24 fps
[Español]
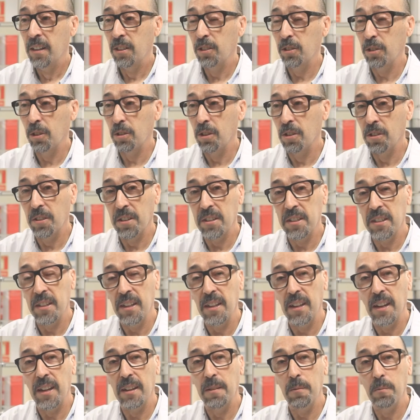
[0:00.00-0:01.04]
todo lo que
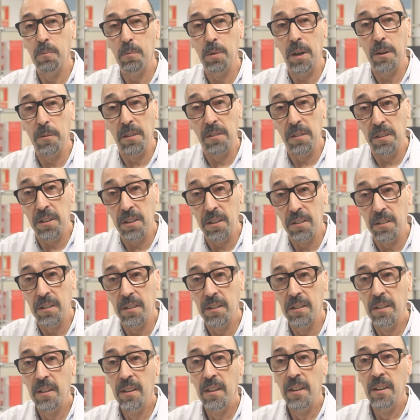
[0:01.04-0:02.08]
sea prevención
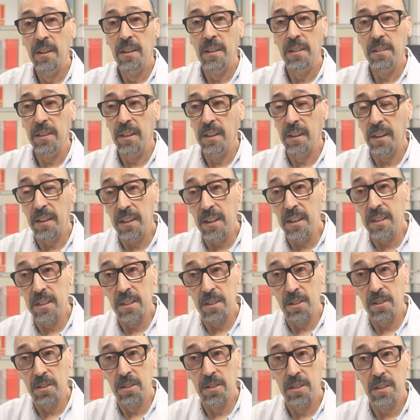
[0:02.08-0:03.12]
de
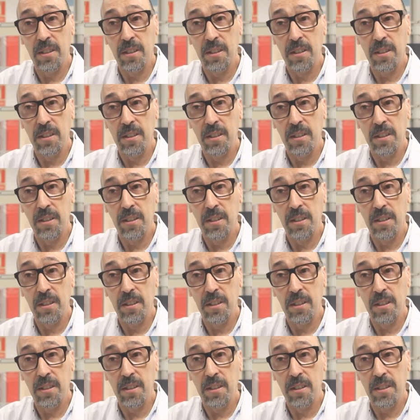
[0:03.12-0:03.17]
riesgos